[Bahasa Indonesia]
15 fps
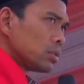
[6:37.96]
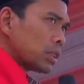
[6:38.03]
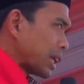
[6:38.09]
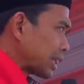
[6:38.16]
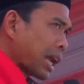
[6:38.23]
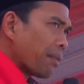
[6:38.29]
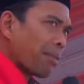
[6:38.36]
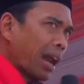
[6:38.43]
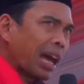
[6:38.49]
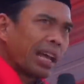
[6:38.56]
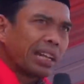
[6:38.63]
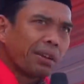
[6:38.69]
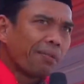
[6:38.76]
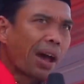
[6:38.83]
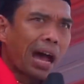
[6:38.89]
Saya tak
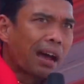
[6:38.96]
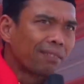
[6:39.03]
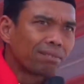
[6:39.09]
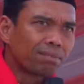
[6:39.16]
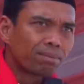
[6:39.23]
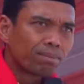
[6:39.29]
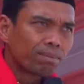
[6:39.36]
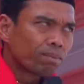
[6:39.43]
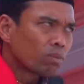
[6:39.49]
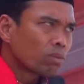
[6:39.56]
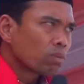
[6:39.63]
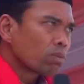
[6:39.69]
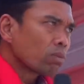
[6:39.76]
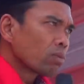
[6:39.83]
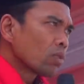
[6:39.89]
berani Pak.
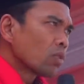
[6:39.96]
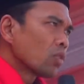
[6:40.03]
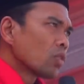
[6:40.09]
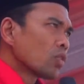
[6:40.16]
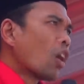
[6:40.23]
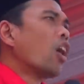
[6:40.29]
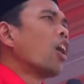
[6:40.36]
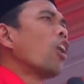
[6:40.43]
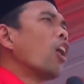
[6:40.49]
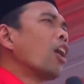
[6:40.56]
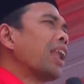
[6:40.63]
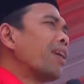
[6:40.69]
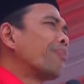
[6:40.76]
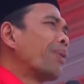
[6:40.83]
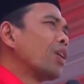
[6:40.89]

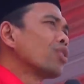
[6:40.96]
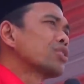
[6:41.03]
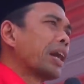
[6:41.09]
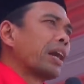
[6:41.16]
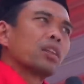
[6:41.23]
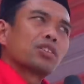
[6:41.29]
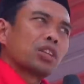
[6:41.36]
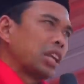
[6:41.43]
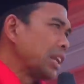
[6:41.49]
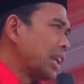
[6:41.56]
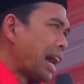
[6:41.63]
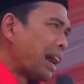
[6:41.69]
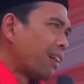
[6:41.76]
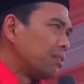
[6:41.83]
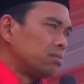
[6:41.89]
Tolonglah Pak Ustadz.
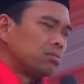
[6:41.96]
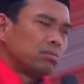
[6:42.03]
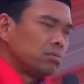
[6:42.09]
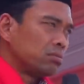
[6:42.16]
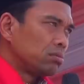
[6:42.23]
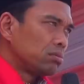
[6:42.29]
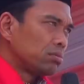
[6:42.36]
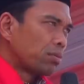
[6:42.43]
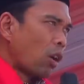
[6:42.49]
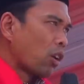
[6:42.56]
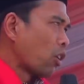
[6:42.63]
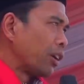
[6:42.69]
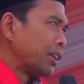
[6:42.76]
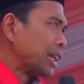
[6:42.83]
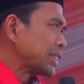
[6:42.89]
Tidak.
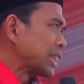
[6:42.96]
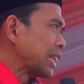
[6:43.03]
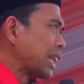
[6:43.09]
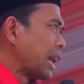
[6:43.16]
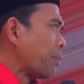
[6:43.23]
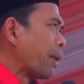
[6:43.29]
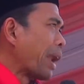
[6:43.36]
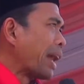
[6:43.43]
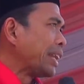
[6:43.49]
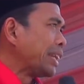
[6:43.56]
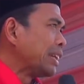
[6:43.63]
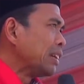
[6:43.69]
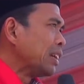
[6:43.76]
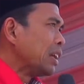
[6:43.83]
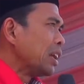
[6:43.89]
Pokoknya saya tak
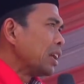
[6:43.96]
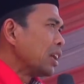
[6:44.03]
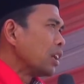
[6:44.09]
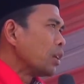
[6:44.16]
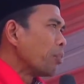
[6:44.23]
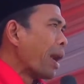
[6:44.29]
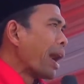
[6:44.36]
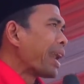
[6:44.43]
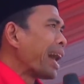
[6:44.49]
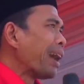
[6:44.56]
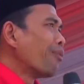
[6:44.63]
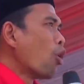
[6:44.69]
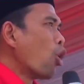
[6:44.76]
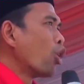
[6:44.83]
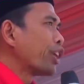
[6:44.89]
berani. Mana
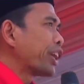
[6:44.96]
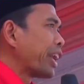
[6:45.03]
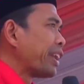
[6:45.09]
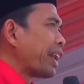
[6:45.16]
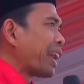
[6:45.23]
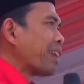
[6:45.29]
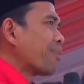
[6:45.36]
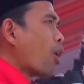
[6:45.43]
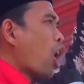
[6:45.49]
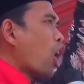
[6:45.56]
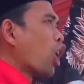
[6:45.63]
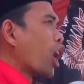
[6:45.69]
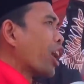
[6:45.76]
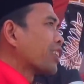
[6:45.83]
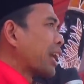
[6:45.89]
mungkin dari
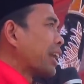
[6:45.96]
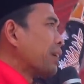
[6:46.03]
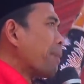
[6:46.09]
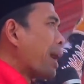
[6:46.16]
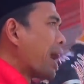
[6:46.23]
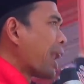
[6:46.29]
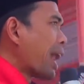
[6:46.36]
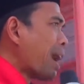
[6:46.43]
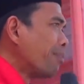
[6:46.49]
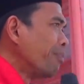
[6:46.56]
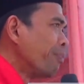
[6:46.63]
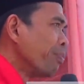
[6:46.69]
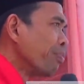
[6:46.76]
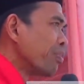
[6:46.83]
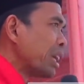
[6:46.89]
Bogor tadi malam
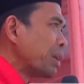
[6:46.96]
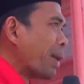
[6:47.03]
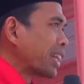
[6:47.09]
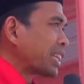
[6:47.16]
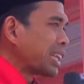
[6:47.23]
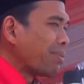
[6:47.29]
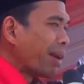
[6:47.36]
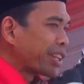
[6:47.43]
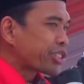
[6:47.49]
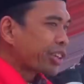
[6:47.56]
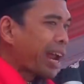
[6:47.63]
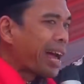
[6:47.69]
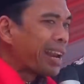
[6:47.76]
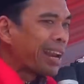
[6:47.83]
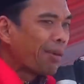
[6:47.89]
tiba-tiba
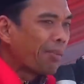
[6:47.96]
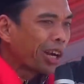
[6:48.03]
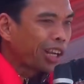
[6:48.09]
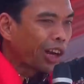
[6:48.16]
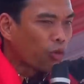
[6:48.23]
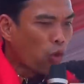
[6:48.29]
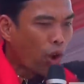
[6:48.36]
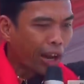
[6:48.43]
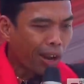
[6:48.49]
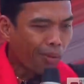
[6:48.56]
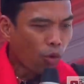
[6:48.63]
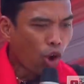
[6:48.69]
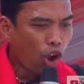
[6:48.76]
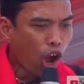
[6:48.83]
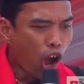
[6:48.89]
cerana maka Muara
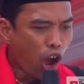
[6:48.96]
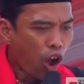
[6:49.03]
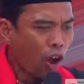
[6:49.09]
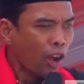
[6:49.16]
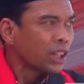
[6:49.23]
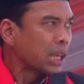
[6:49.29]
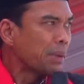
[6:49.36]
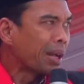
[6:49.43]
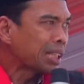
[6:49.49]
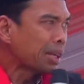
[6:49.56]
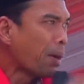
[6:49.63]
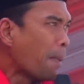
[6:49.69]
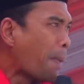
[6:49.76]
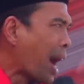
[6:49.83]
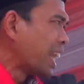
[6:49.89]
bunga,
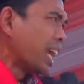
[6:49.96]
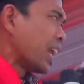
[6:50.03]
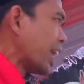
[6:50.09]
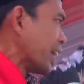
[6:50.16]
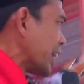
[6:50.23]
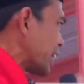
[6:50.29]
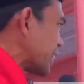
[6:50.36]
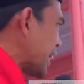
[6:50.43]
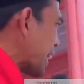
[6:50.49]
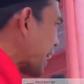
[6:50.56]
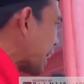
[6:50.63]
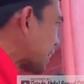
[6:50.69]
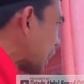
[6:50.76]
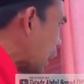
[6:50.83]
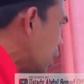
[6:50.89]
tiba-tiba balik lagi ke
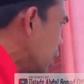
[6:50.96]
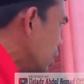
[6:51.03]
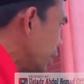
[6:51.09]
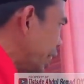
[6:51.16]
Jakarta.